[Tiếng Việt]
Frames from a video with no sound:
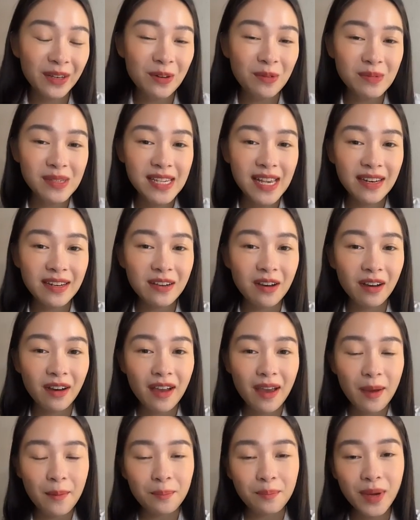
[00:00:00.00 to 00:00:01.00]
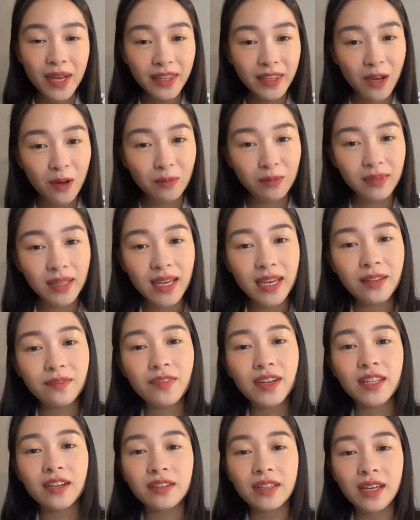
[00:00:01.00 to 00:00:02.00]
thì cũng sẽ được biết thông tin
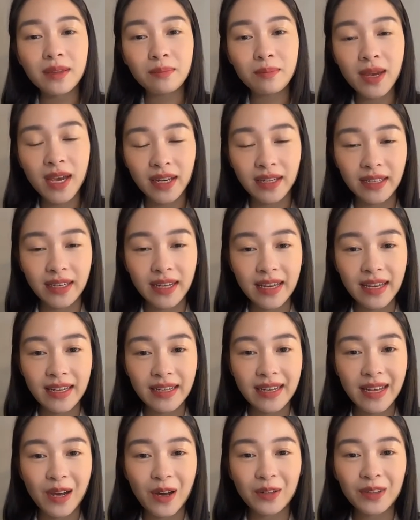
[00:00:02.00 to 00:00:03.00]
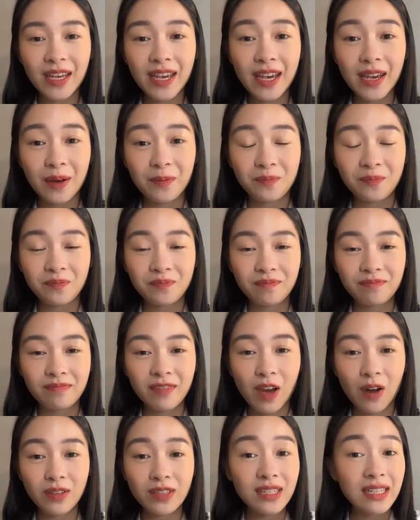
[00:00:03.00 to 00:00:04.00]
về thời tiết biển để có thể
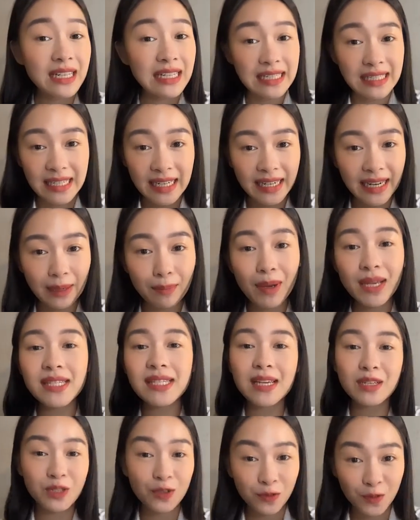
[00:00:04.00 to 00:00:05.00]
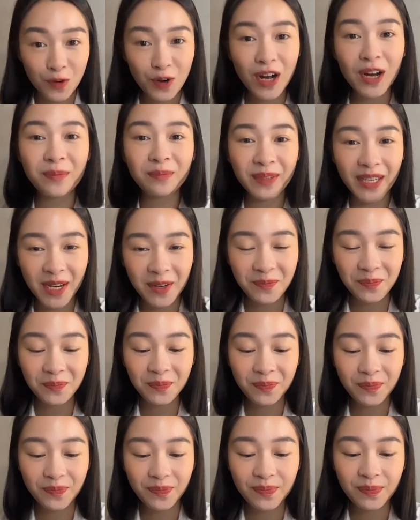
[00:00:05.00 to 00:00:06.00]
có những lịch trình đánh bắt sao cho phù hợp nhé.
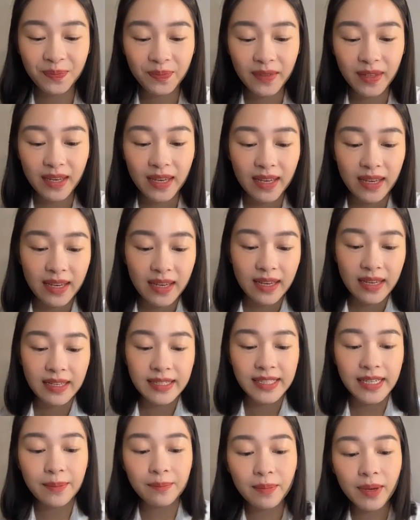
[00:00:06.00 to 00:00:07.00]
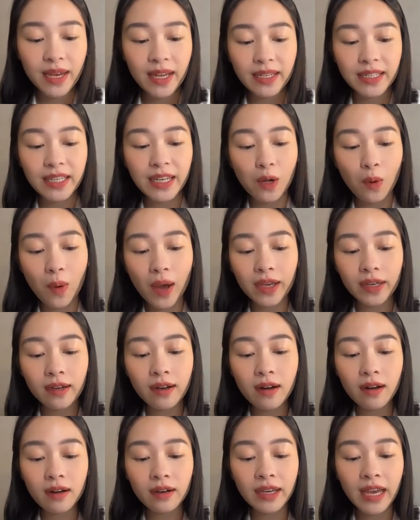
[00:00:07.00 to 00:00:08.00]
Trên biển thì ngoài
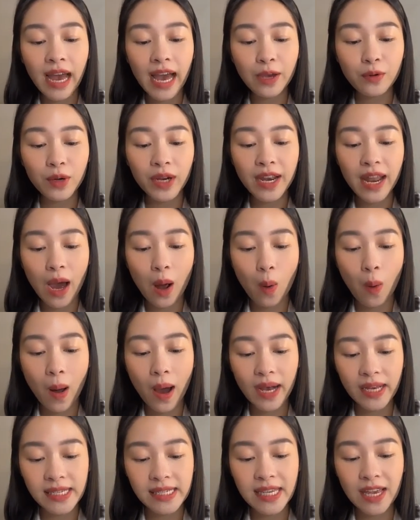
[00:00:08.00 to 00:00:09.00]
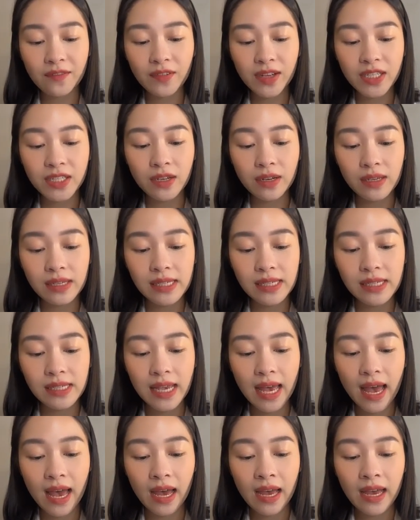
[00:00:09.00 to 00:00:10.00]
khơi, hai huyện đảo Hoàng Sa và Trường
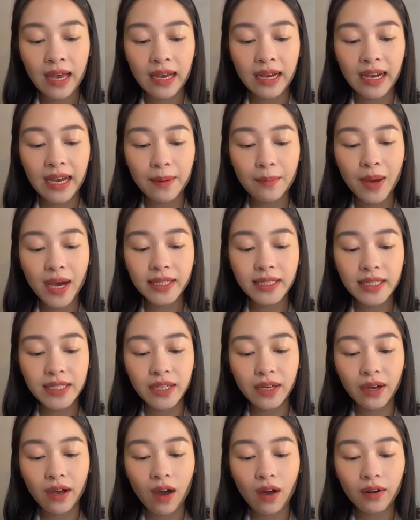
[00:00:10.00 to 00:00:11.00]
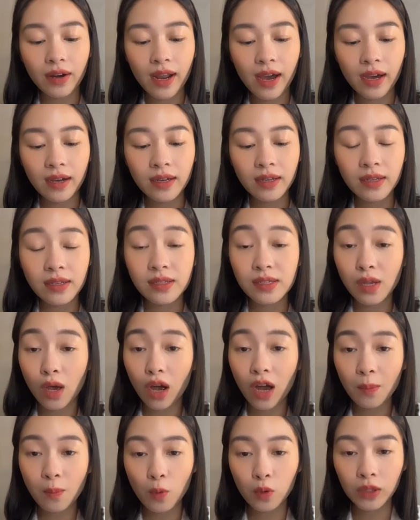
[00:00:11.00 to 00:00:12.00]
Sa, ngày mai thì trời có nắng, gió
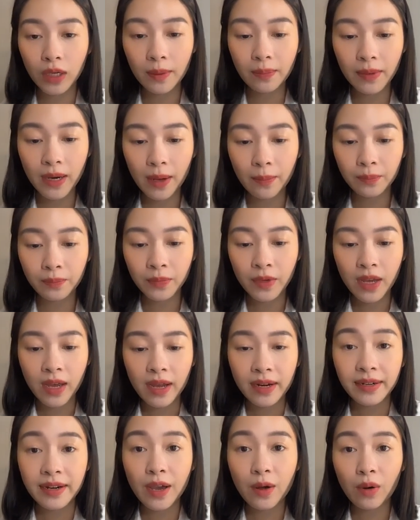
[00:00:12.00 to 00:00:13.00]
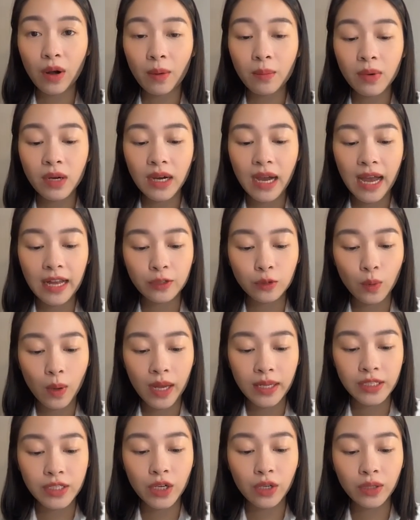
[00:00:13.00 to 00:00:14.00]
cấp bốn, cấp năm, đều là mức an
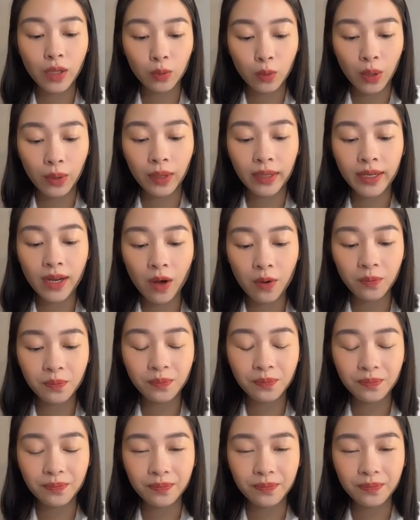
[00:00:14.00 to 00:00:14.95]
toàn cho tàu thuyền hoạt động.